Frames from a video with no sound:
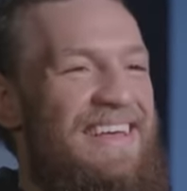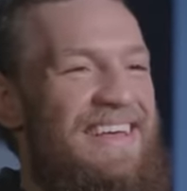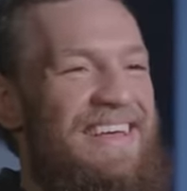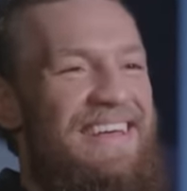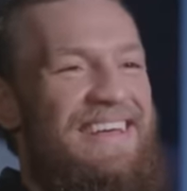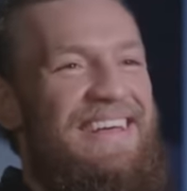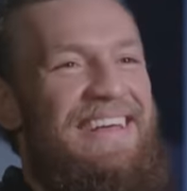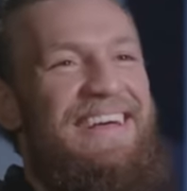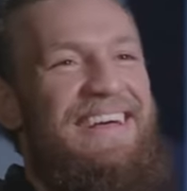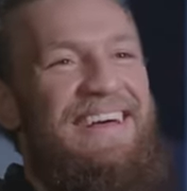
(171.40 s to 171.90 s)

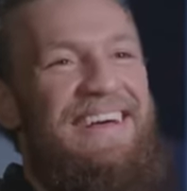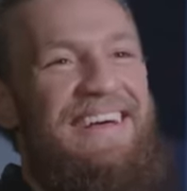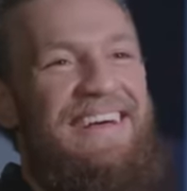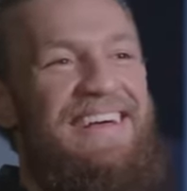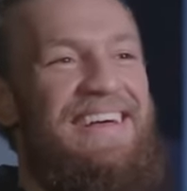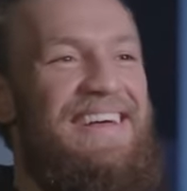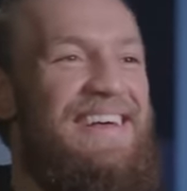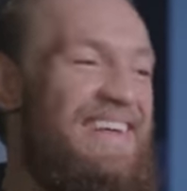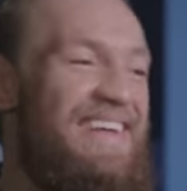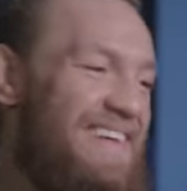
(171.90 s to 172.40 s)
Нахер
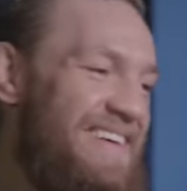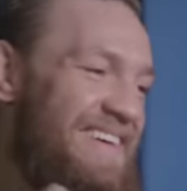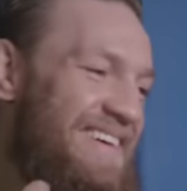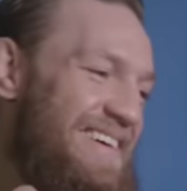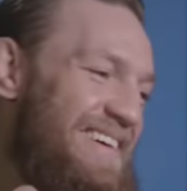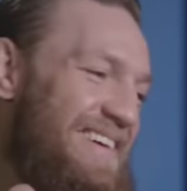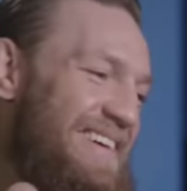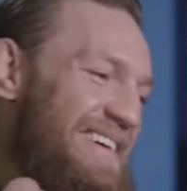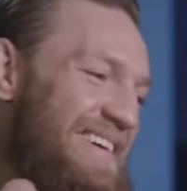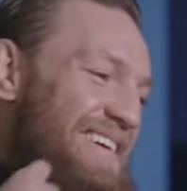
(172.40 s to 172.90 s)
тебя и твой
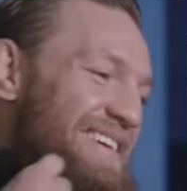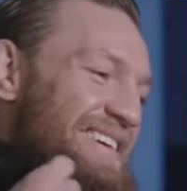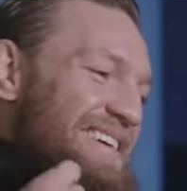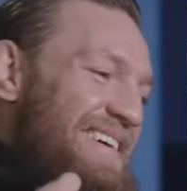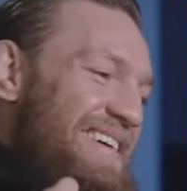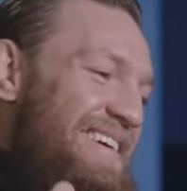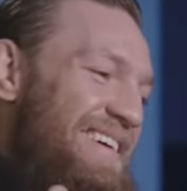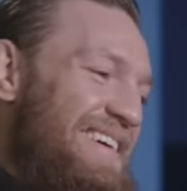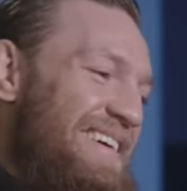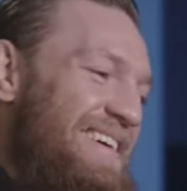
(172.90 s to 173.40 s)
пояс, мне
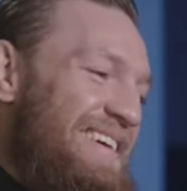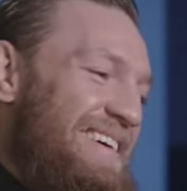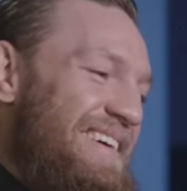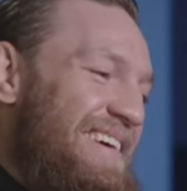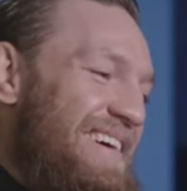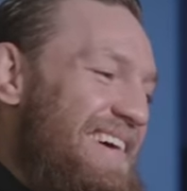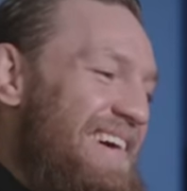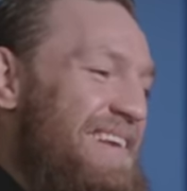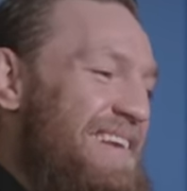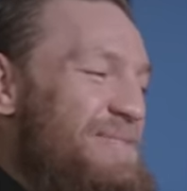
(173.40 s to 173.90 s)

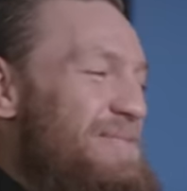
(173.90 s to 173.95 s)
покер.